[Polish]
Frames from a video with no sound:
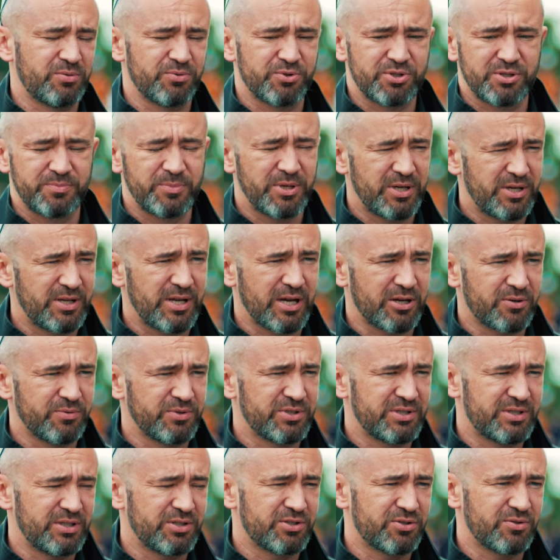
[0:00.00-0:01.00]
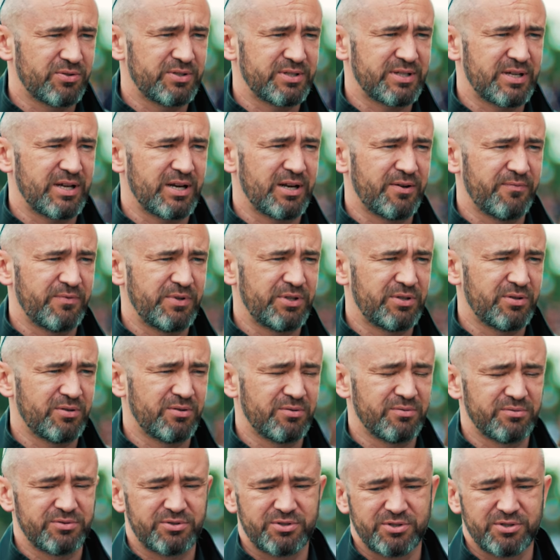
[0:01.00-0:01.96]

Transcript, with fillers: którzy mieli jakąś styczność z Garabito,